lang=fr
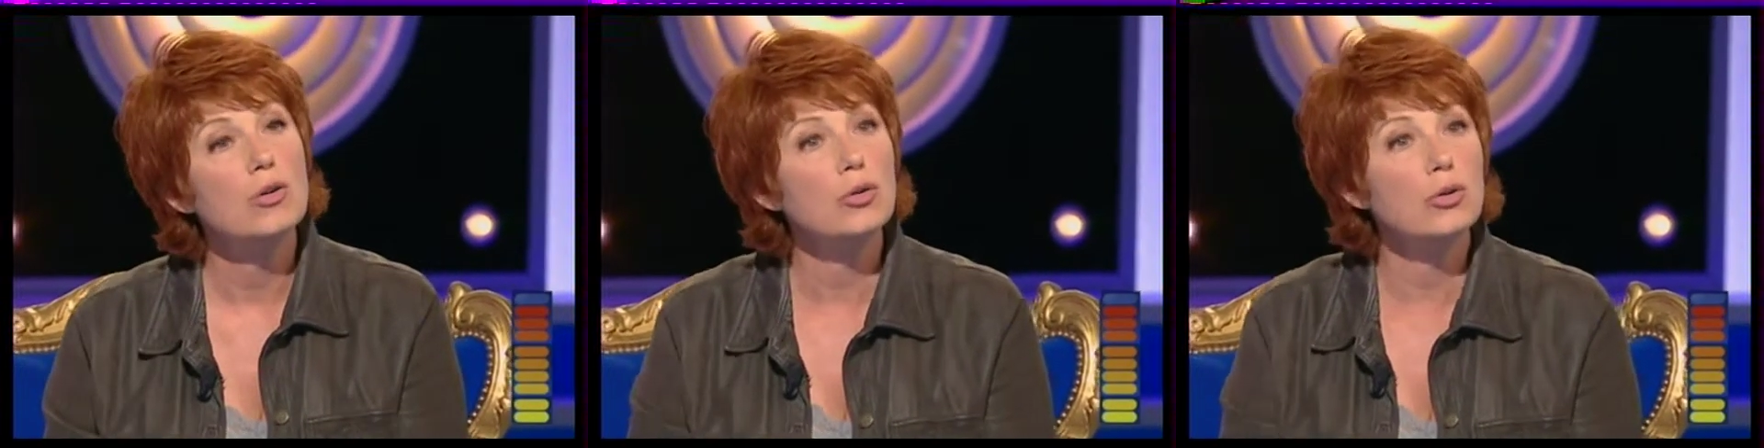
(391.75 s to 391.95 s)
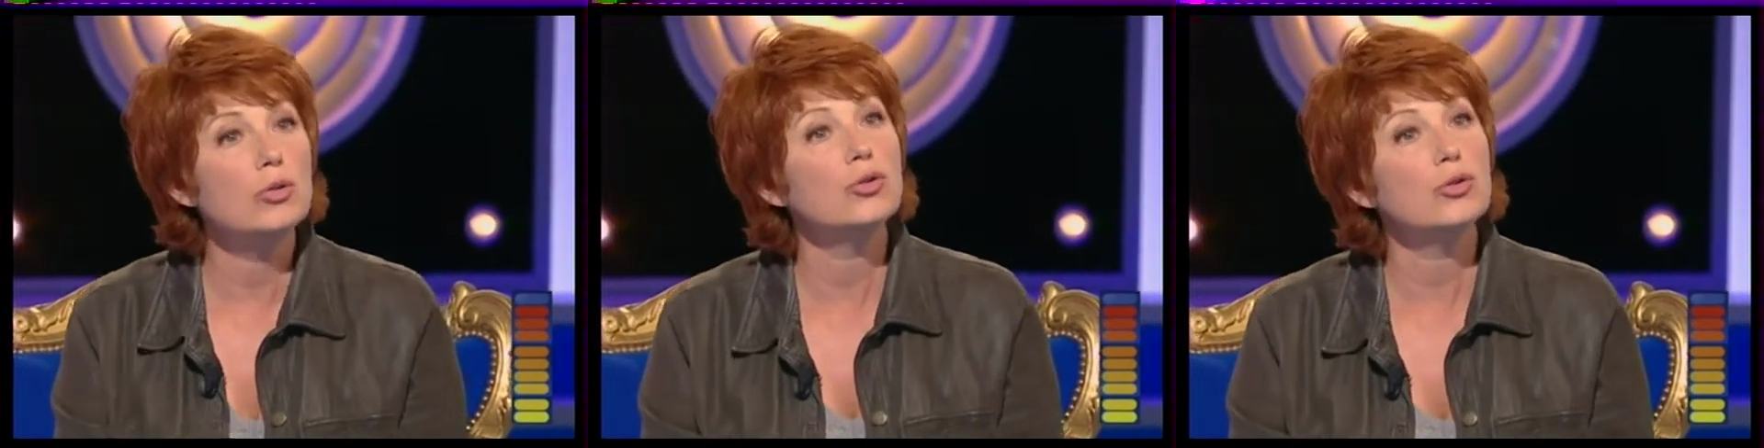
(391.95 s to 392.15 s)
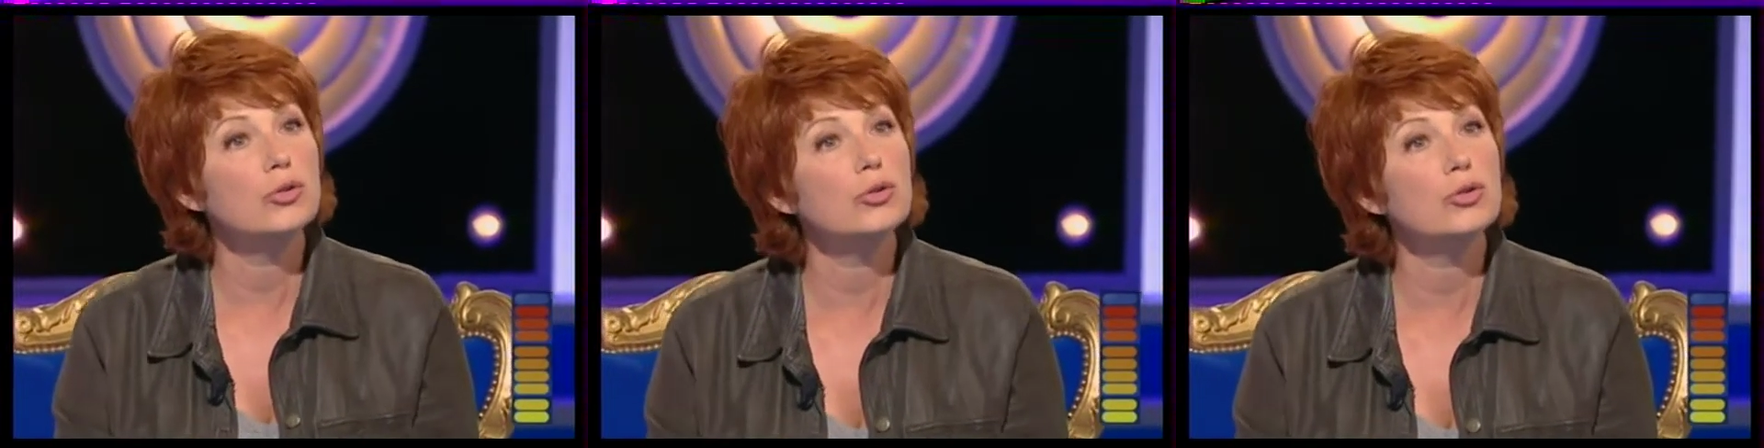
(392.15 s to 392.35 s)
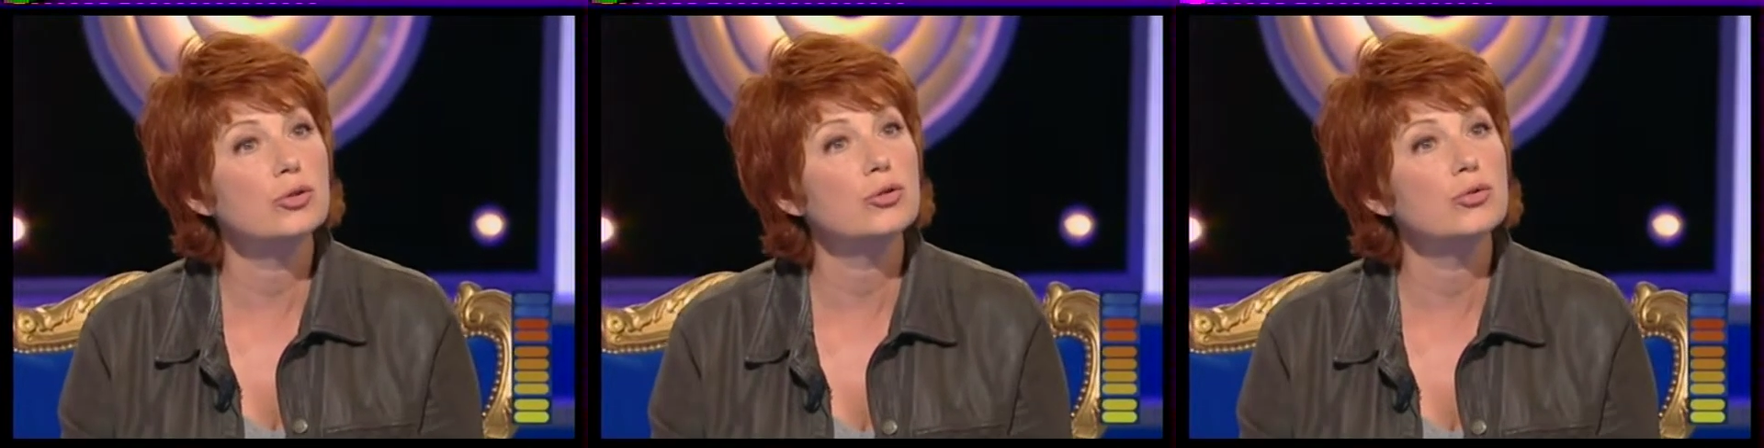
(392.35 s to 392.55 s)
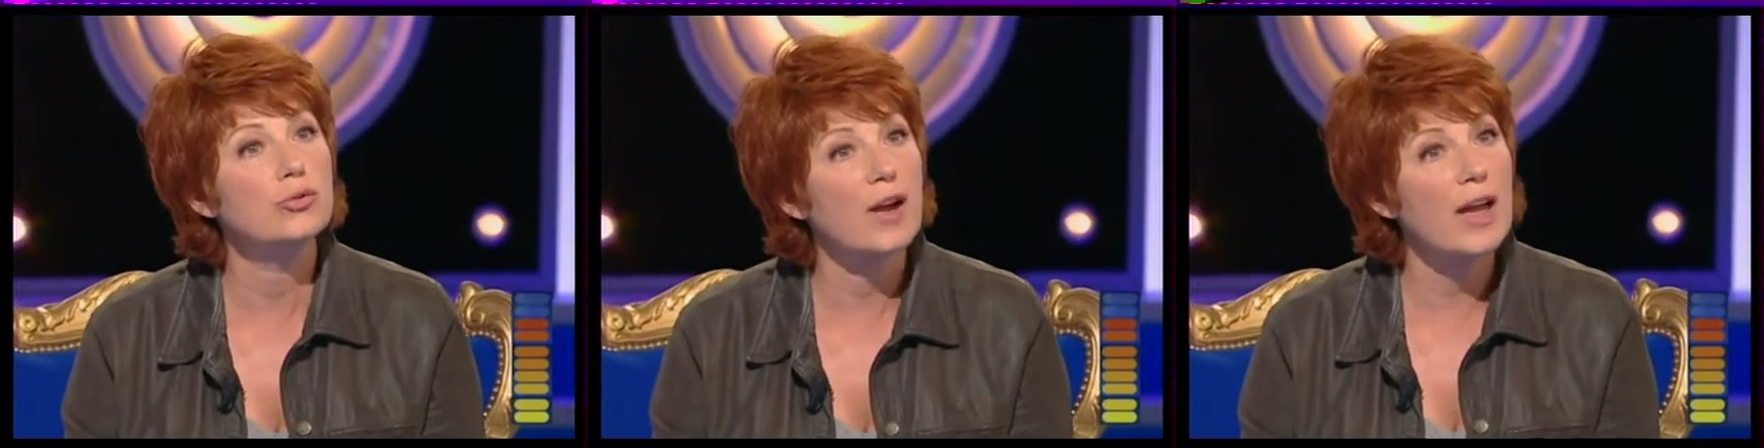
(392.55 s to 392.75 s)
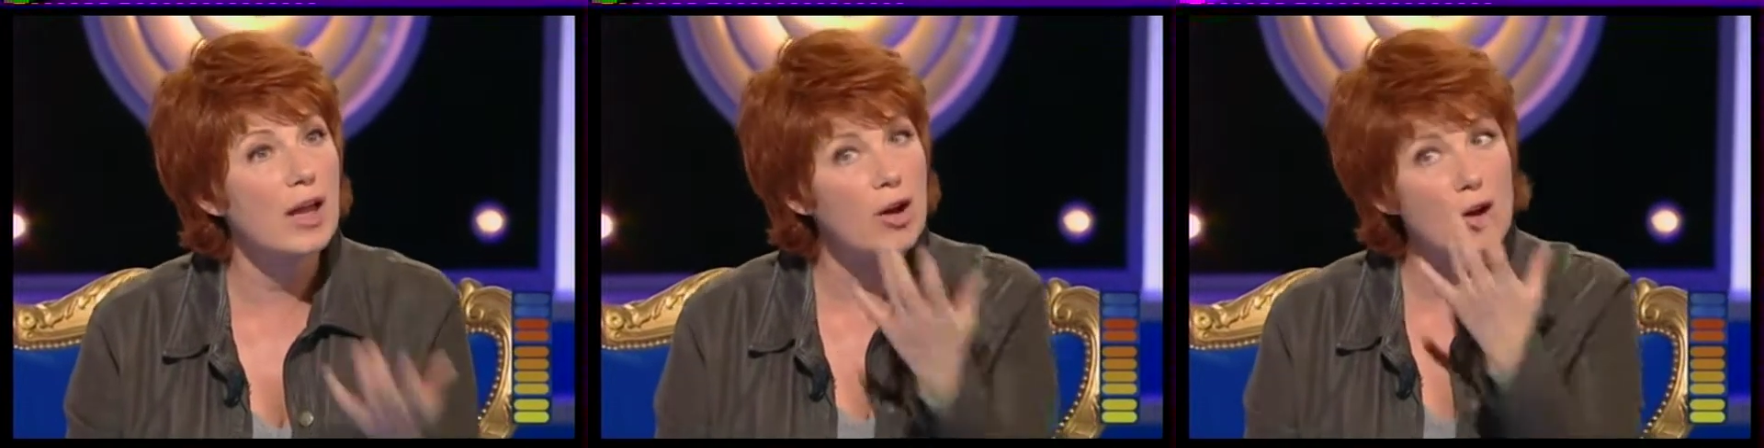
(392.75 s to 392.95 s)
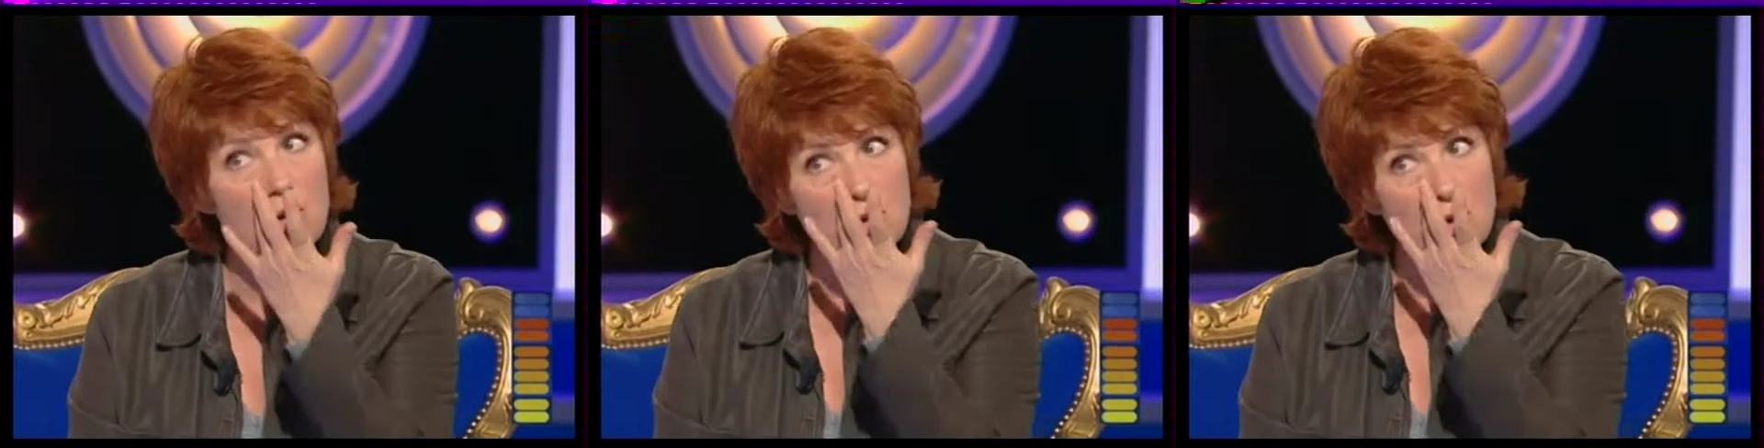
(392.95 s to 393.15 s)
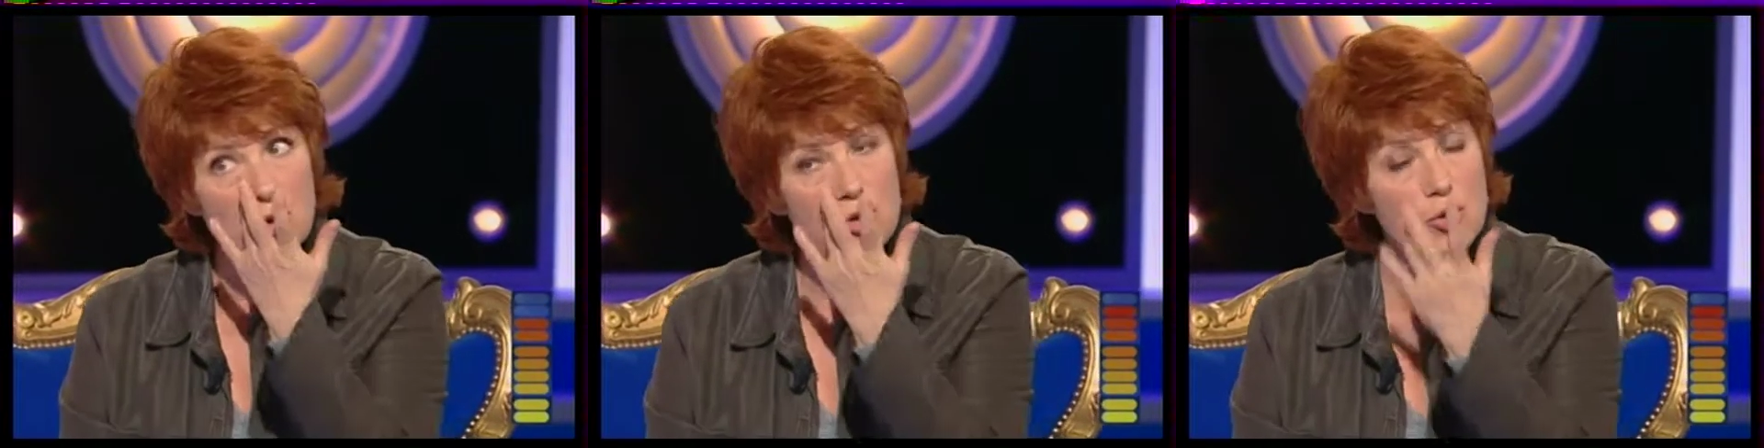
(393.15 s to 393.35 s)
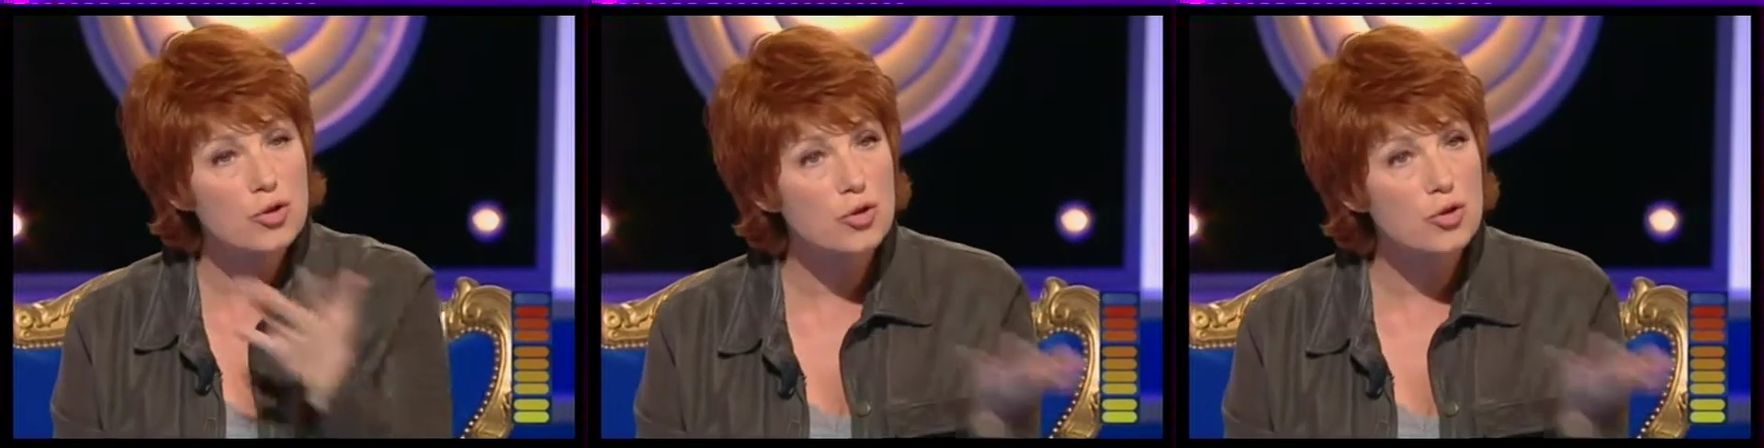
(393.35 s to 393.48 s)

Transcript: le rôle du frère euh, Jean,